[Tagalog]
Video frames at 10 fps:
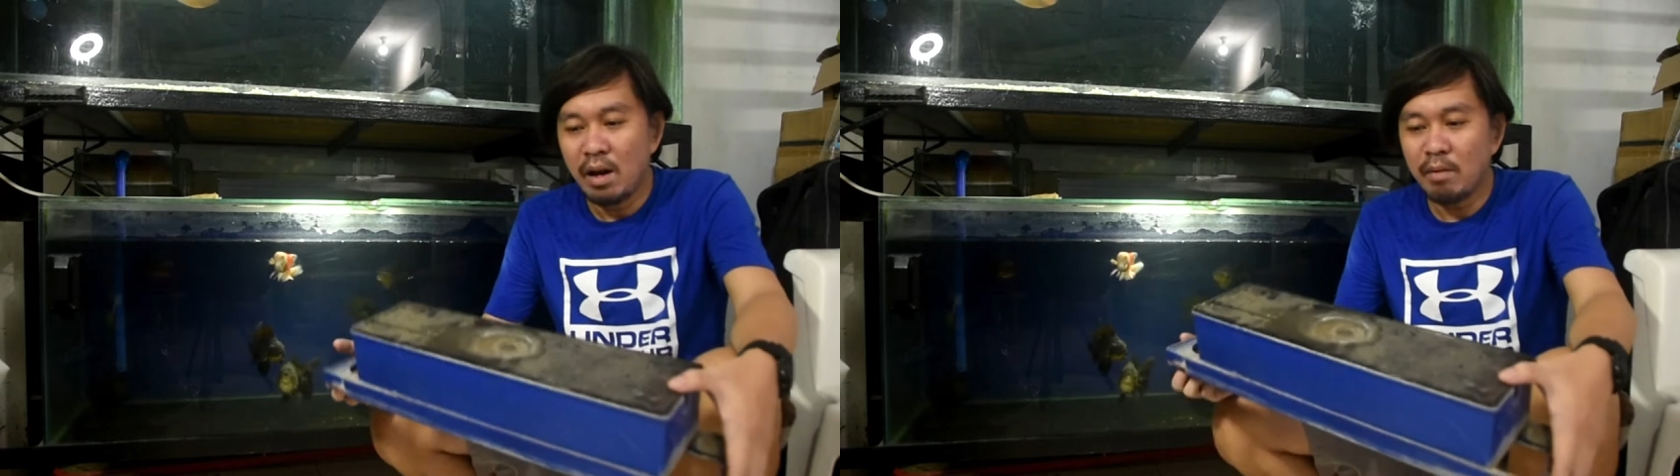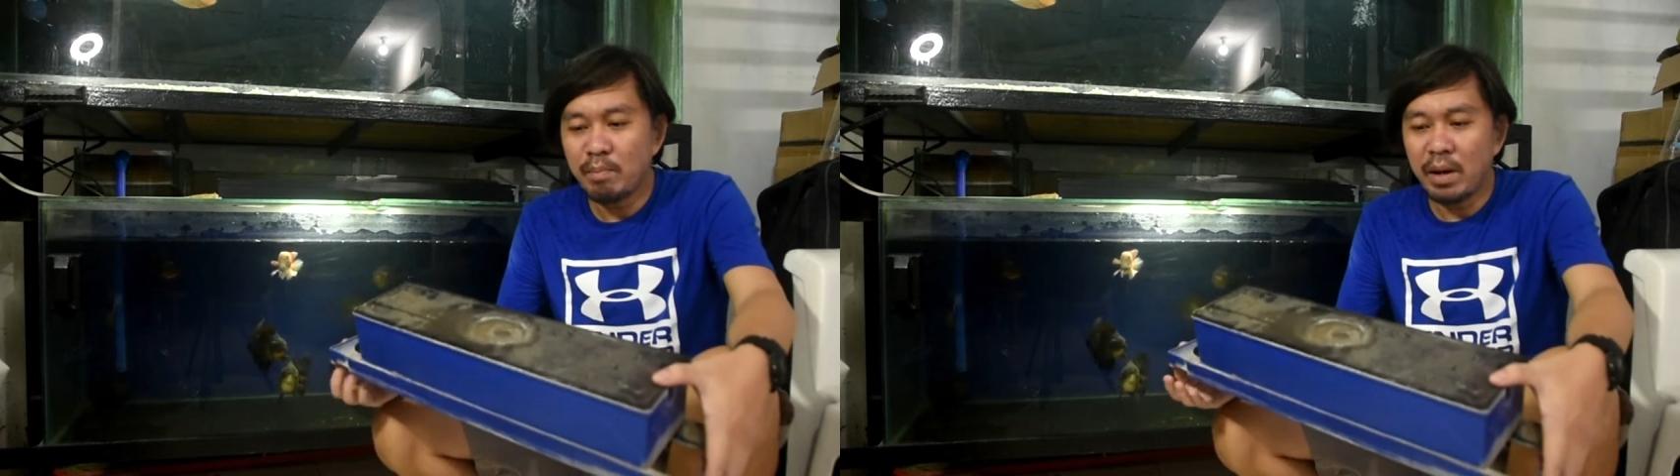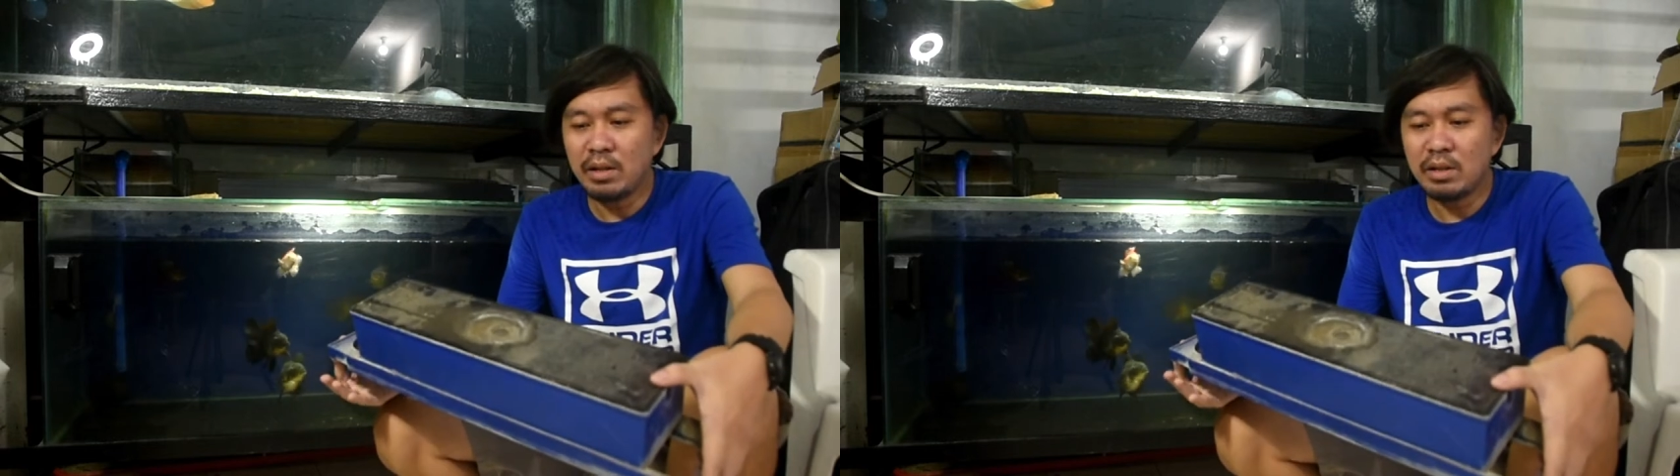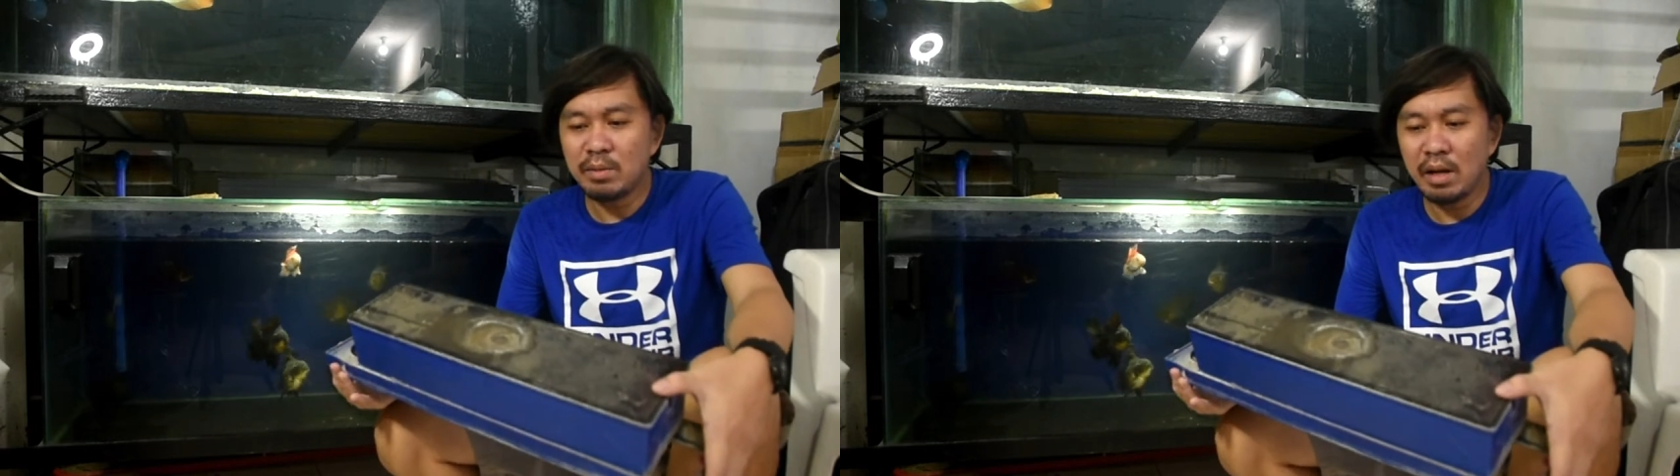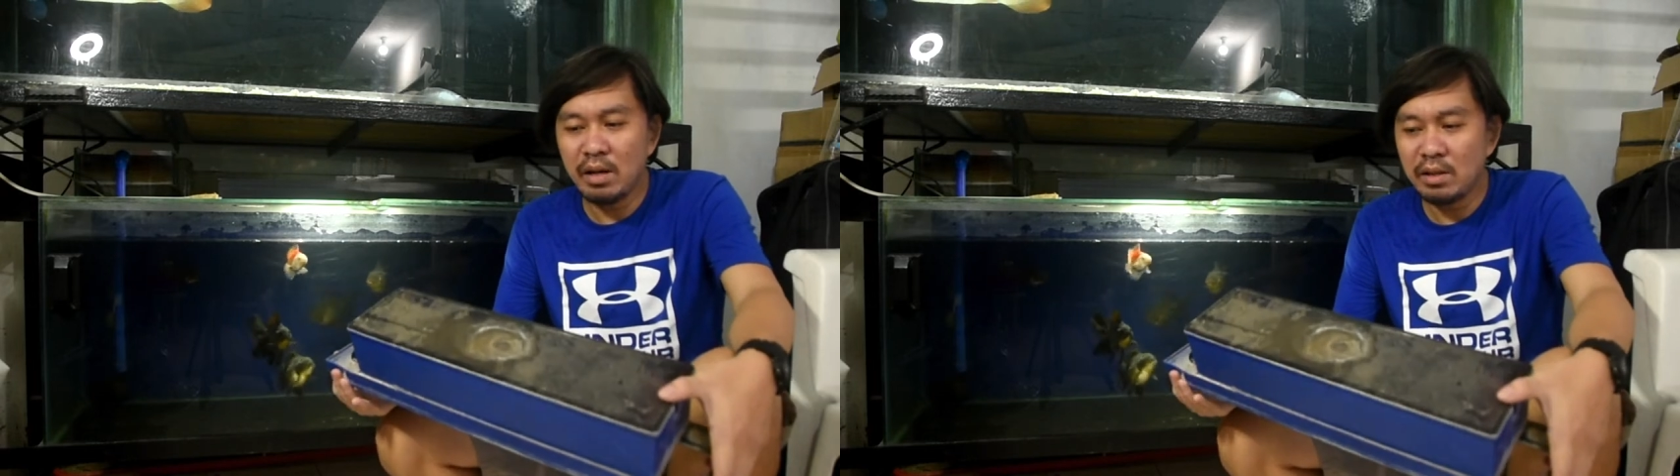ang price
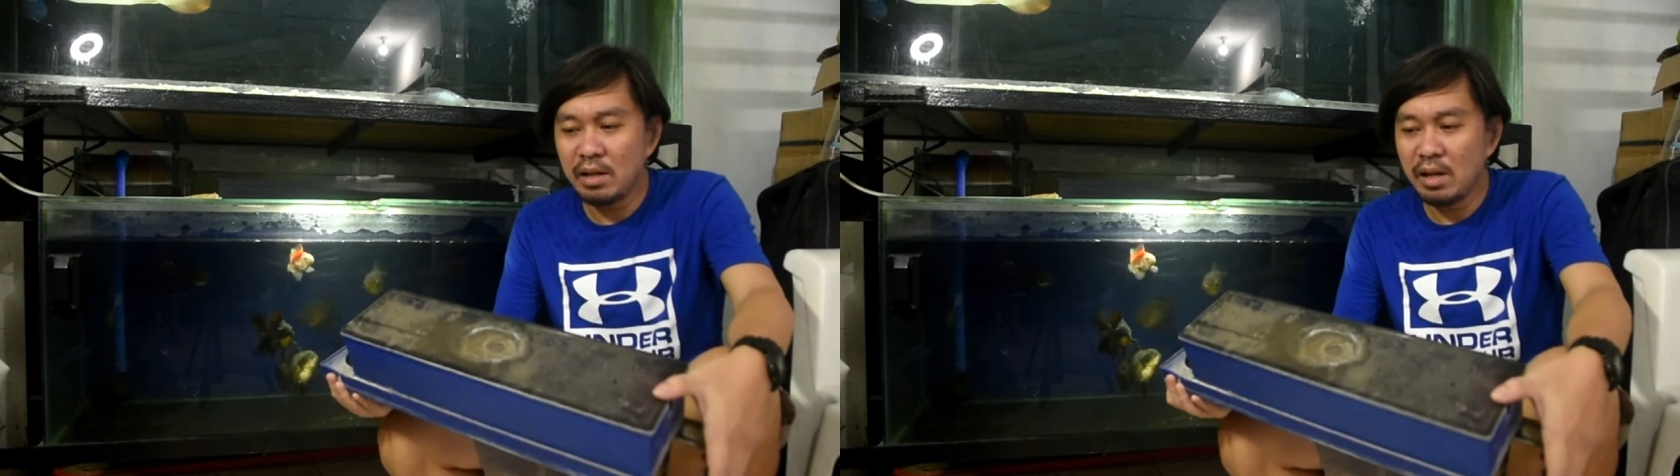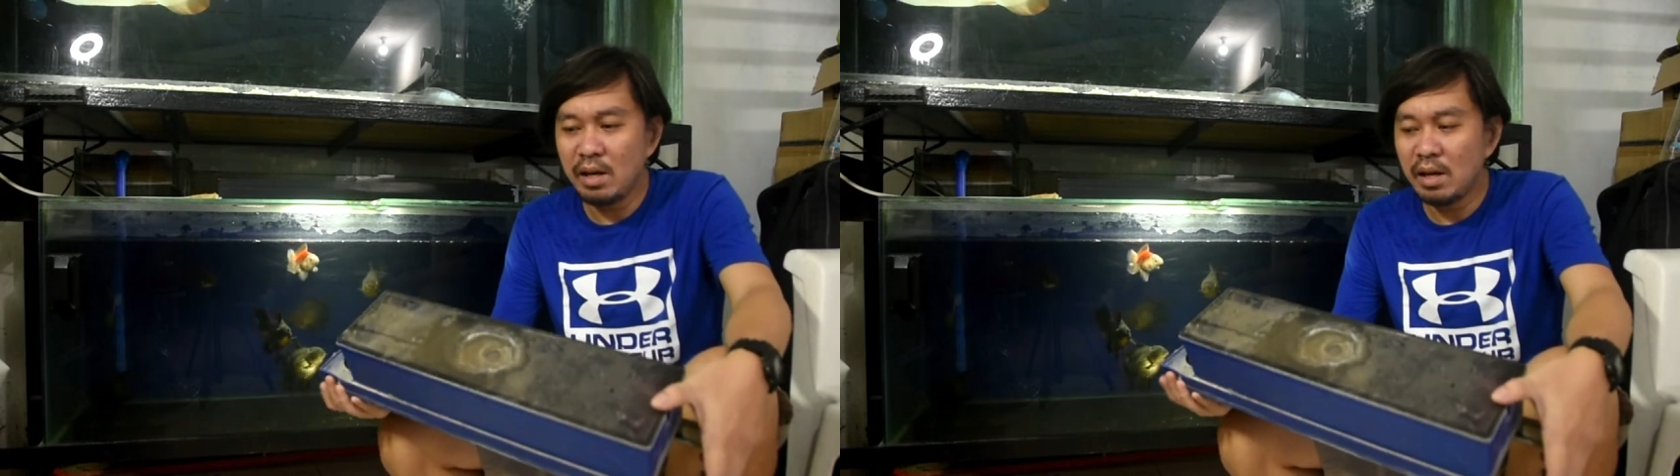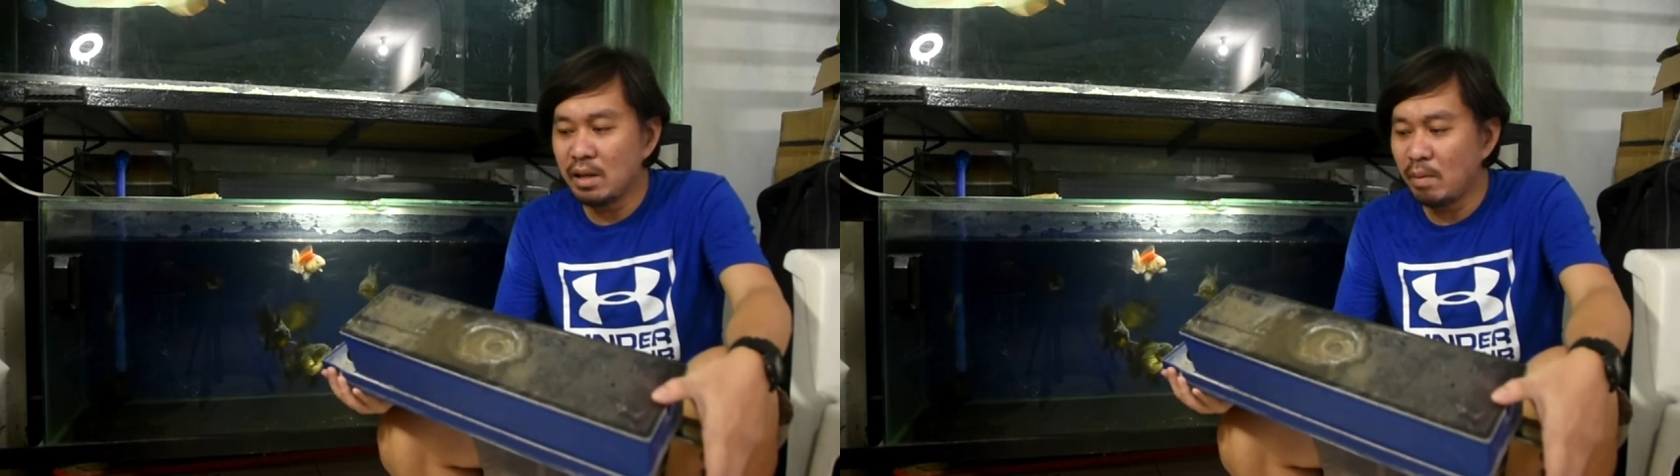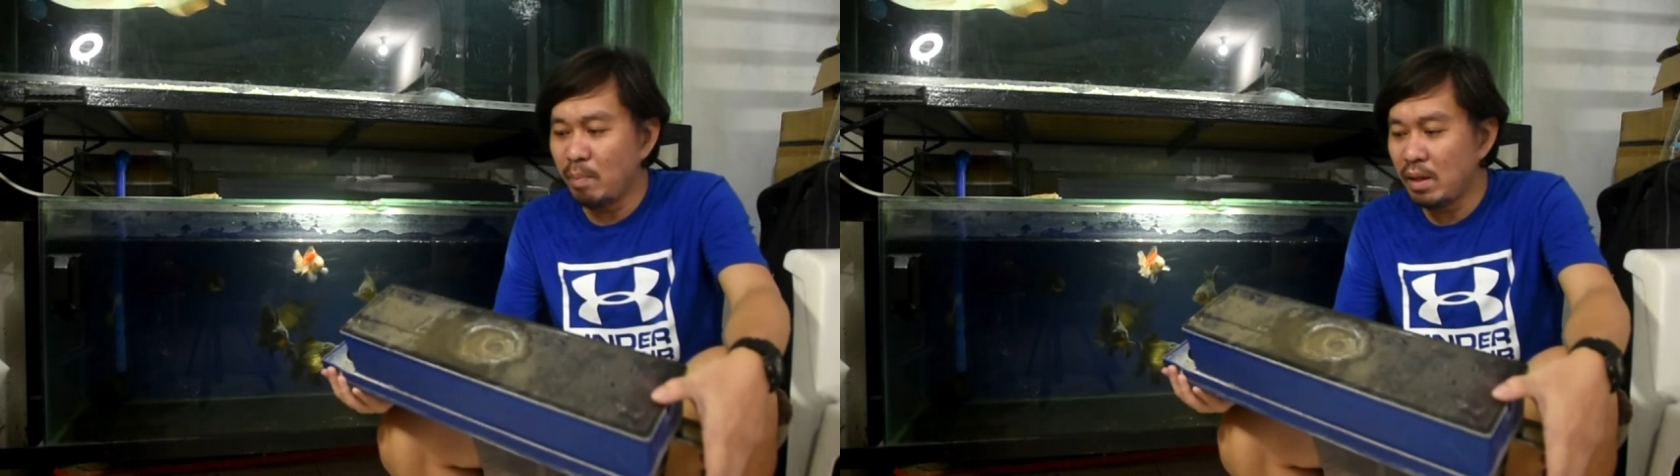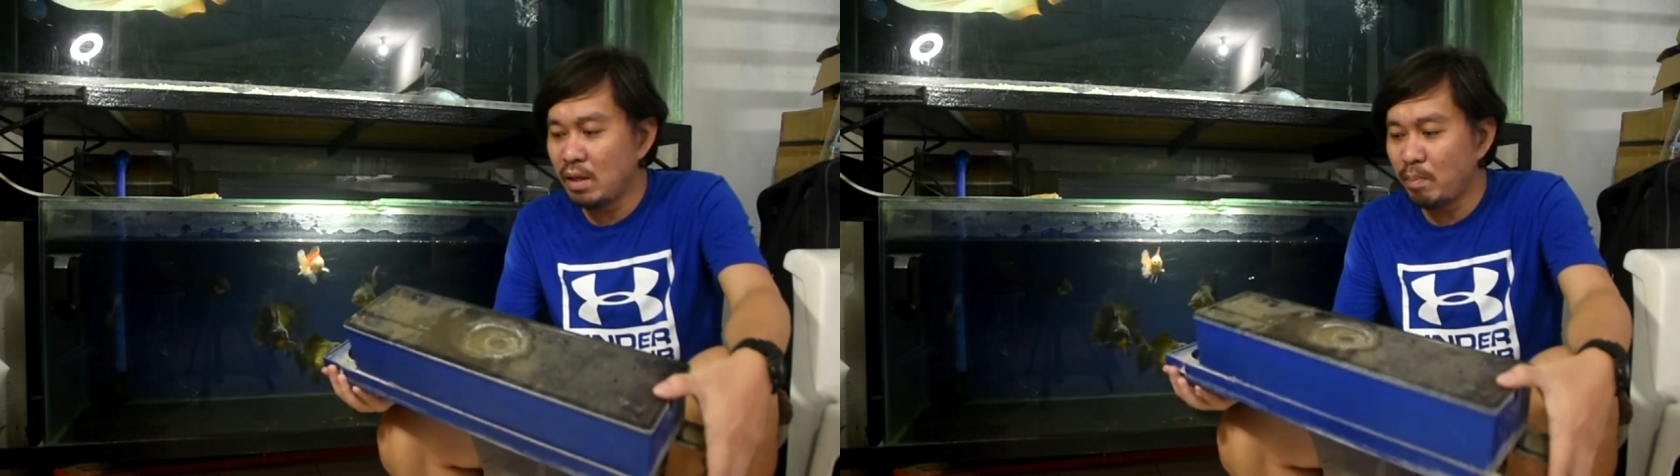range niya
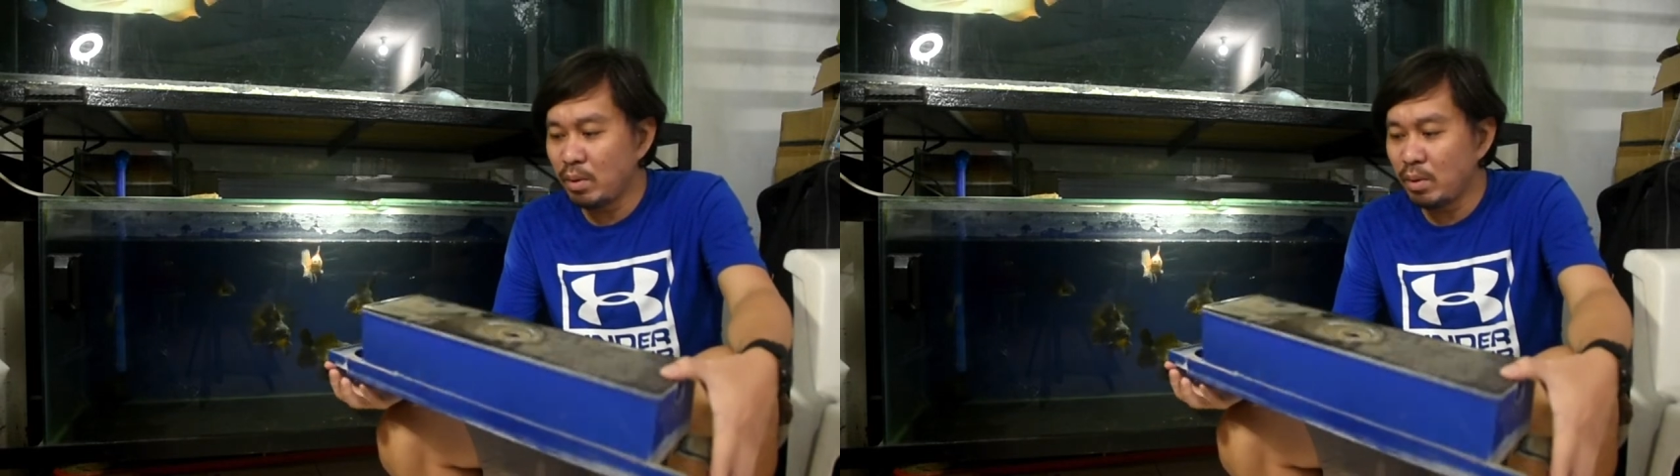depende